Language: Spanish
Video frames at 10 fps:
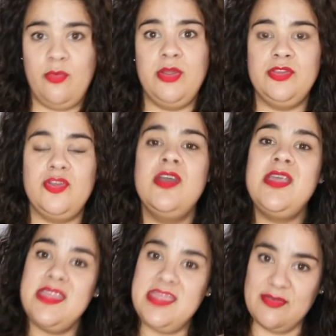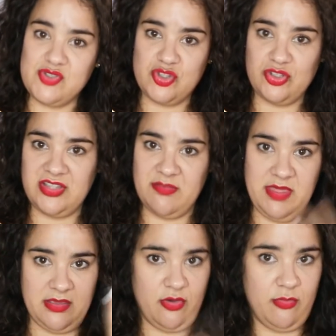descuento y a vosotros
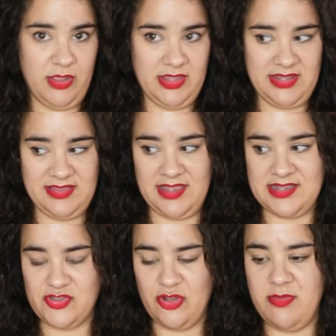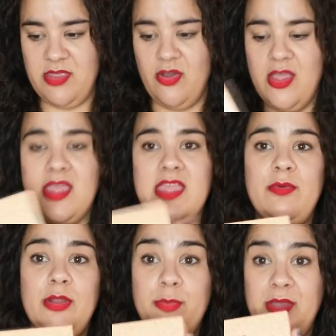también, como en este caso mío. Y
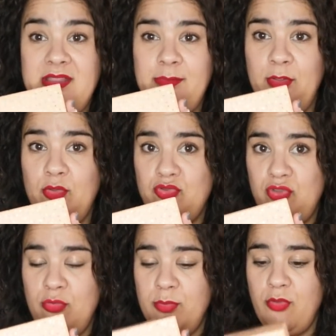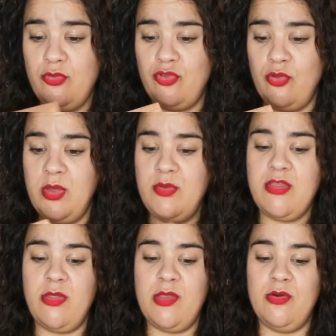bueno, pues este producto es un producto nuevo,
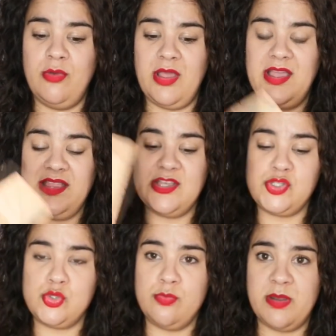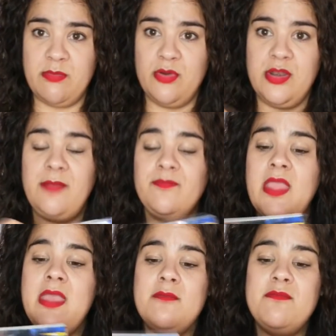ya os digo, es una cajita súper mona.
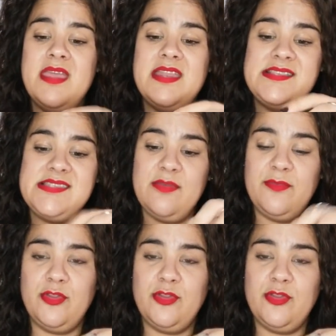Vienen 100